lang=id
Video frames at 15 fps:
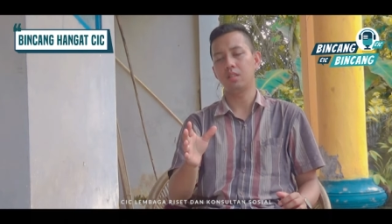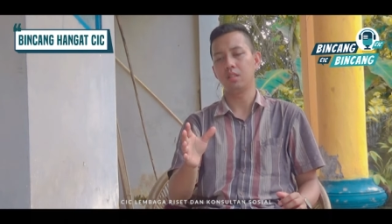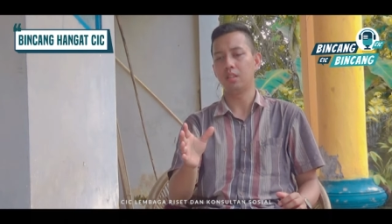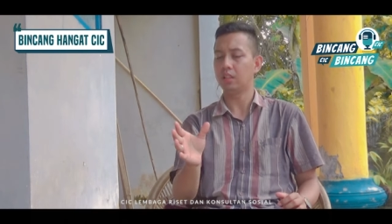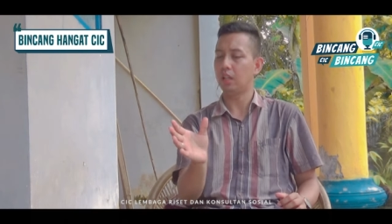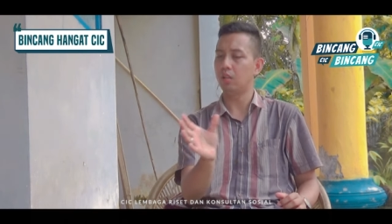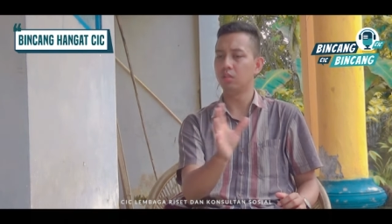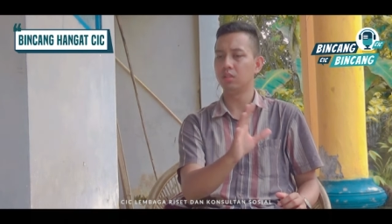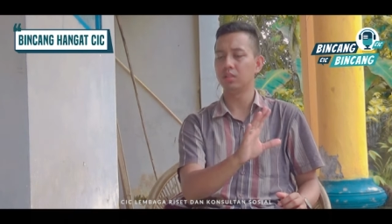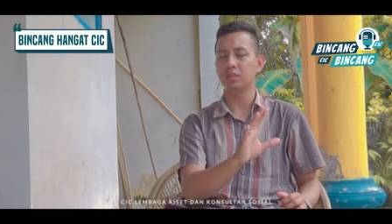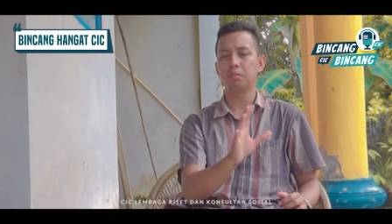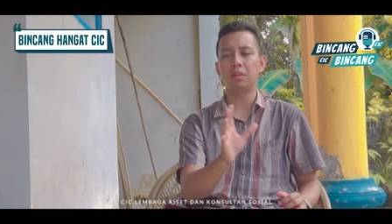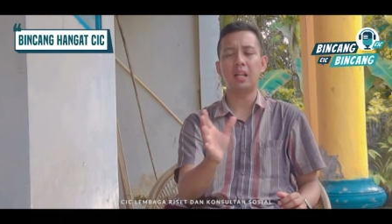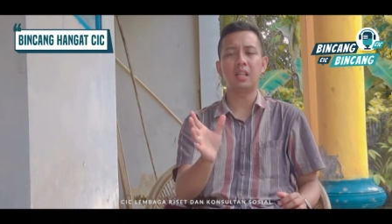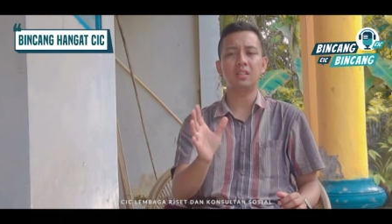di tahun
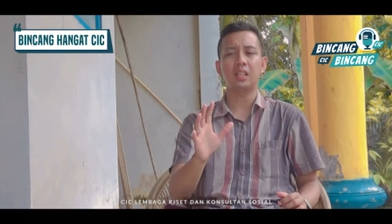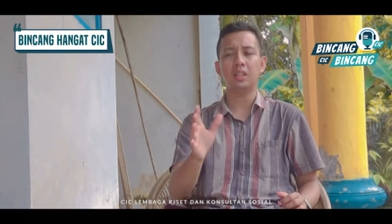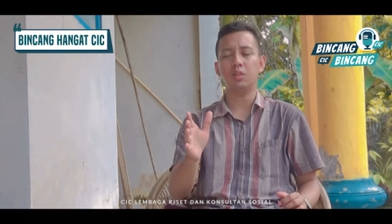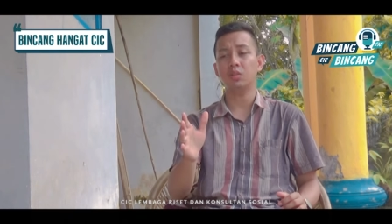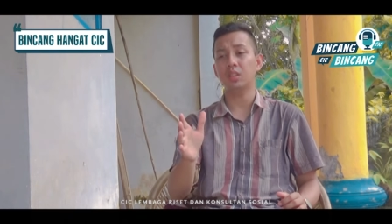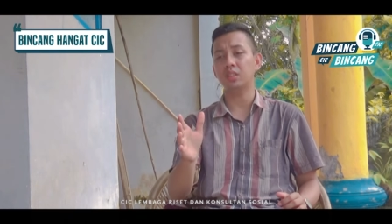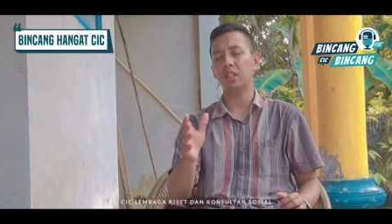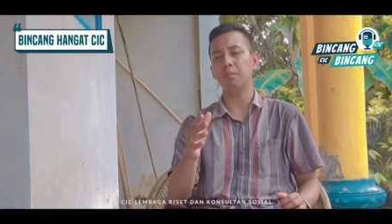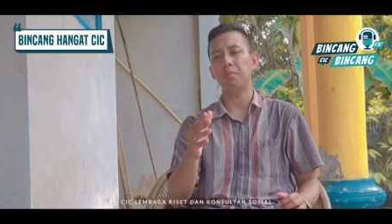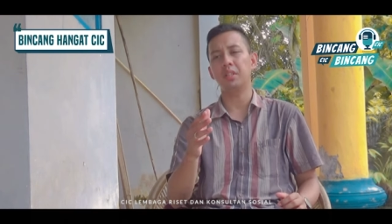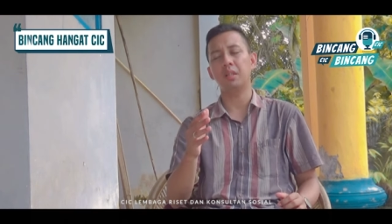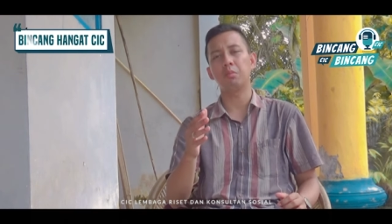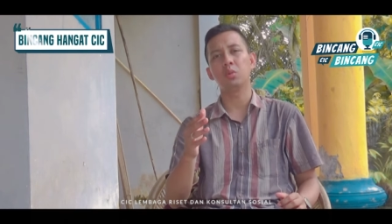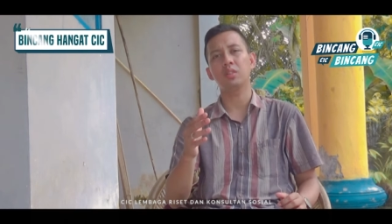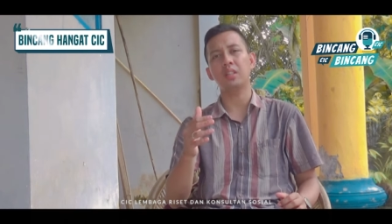91 Sassen
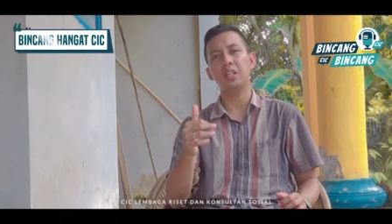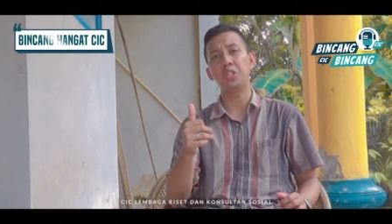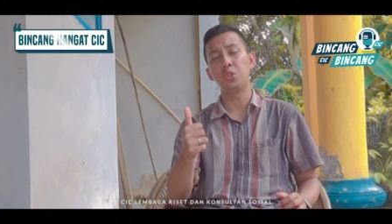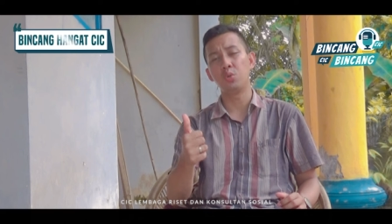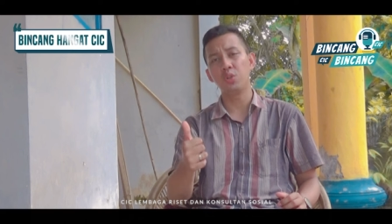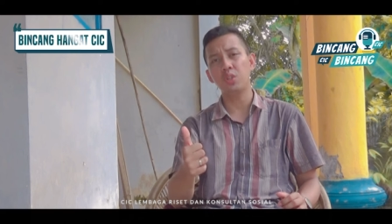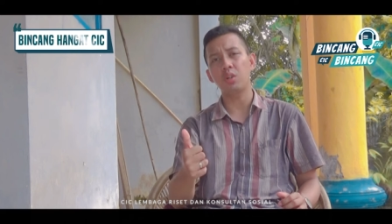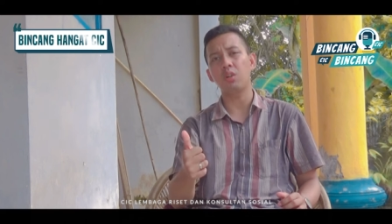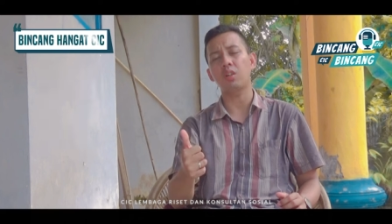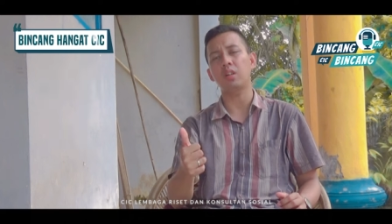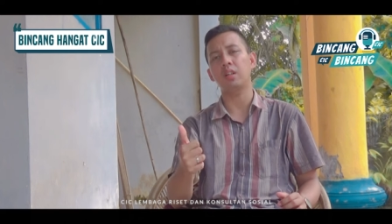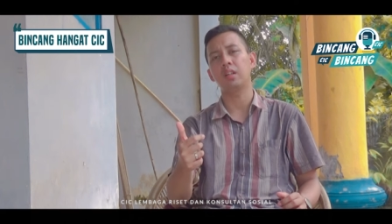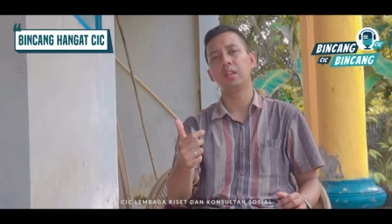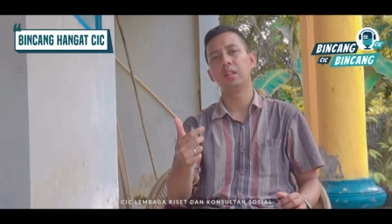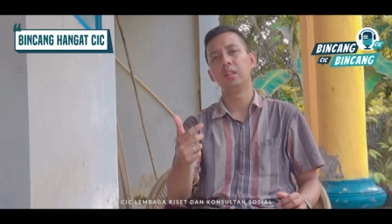menyebutkan New
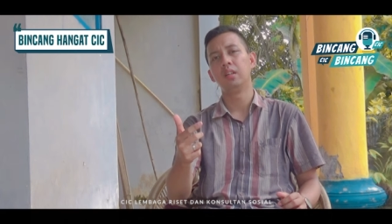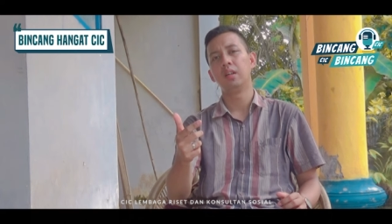York,